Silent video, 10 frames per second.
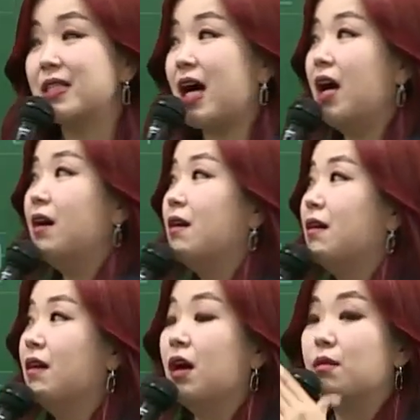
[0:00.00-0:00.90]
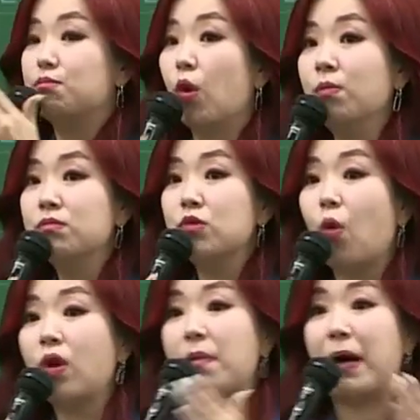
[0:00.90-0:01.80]
자,
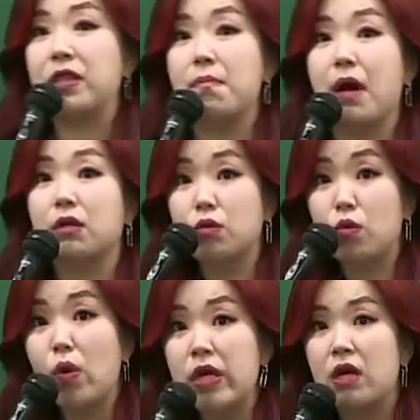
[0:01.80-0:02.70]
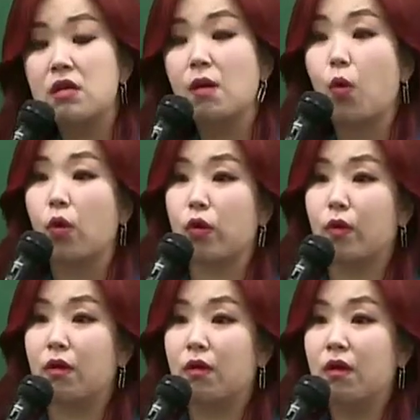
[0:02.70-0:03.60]
몸통의 반대말은 꼬리. 이게 뭐가
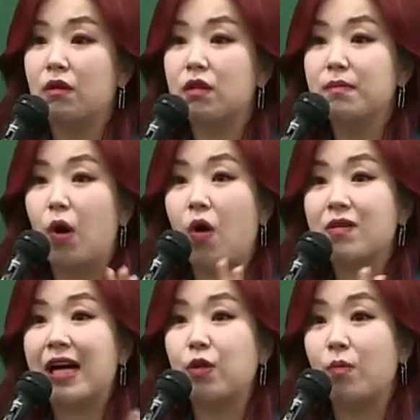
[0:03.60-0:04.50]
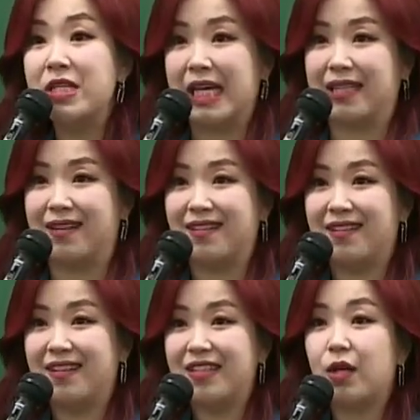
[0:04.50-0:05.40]
어려워? 그럼 어간 어미잖아.
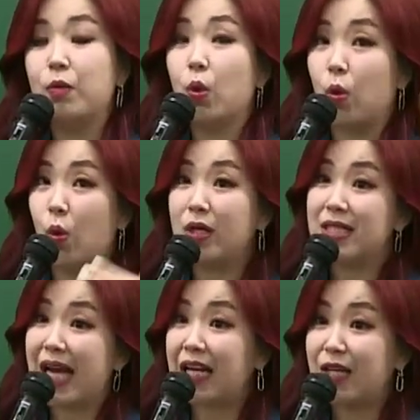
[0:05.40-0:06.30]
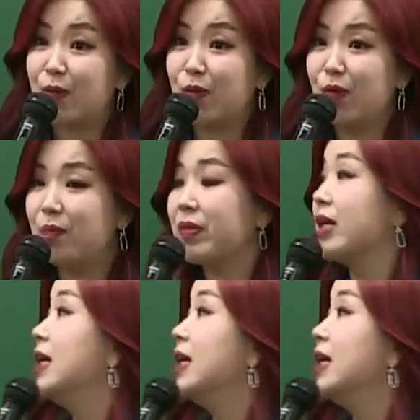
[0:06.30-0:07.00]
그러면 이렇게 짝이고